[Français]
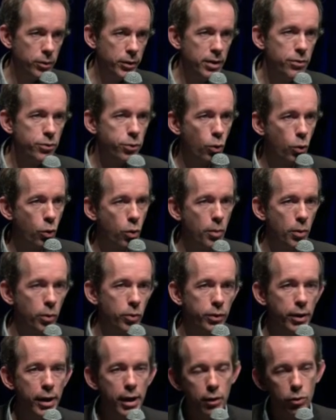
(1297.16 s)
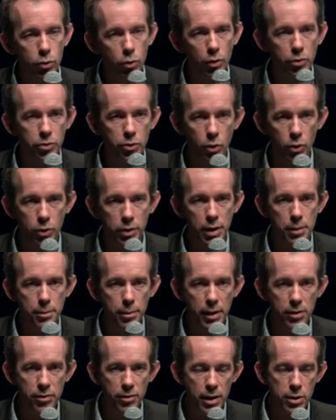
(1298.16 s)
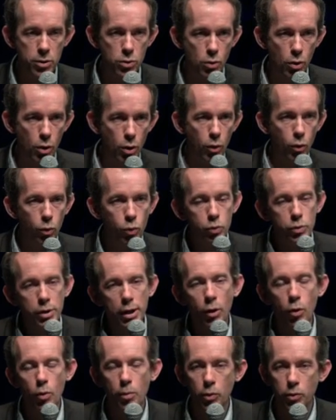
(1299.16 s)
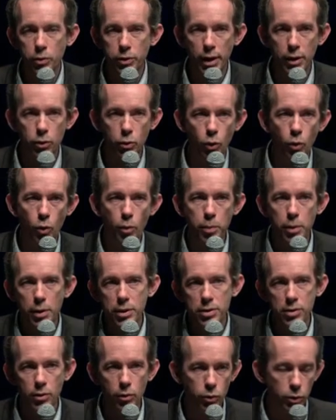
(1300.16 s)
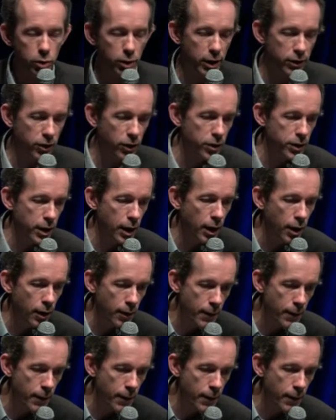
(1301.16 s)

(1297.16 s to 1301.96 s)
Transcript: des faux commentaires sur TripAdvisor ou des commentaires de complaisance, etc.